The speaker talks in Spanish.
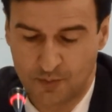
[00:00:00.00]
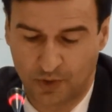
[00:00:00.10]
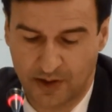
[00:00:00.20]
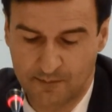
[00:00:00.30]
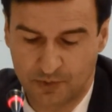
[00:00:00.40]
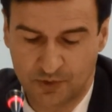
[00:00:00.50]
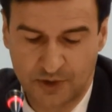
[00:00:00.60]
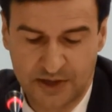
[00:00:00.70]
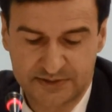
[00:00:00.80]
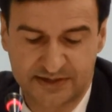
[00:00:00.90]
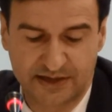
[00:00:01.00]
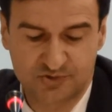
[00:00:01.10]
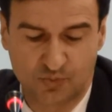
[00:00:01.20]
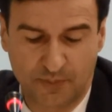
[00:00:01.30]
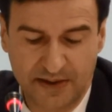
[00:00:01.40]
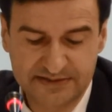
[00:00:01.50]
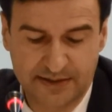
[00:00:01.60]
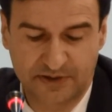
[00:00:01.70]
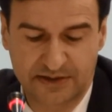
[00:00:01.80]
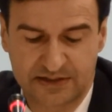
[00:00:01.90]
Por ejemplo, China es un país
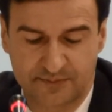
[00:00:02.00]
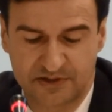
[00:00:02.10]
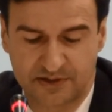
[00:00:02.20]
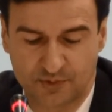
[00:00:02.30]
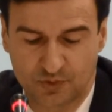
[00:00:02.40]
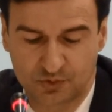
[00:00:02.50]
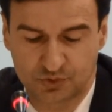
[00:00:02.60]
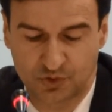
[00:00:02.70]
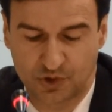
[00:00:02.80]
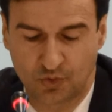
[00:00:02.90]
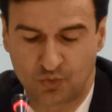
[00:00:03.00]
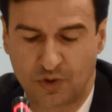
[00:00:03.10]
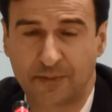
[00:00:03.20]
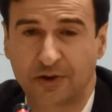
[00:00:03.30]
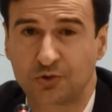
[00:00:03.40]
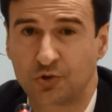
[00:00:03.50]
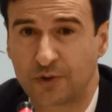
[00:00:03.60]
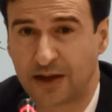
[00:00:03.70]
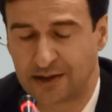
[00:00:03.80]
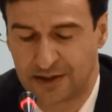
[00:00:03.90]
eminentemente productor y con una mano de
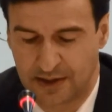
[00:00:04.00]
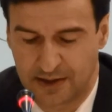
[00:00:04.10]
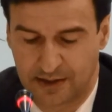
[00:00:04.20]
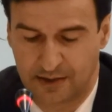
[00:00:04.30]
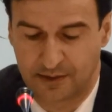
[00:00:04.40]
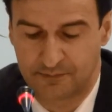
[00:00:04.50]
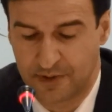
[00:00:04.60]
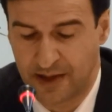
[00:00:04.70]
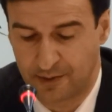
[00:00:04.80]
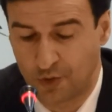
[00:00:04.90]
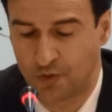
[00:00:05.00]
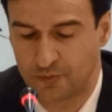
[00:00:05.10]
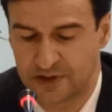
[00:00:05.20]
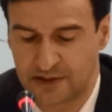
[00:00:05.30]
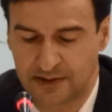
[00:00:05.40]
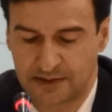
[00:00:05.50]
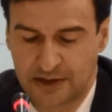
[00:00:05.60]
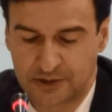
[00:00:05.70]
obra eh, económica,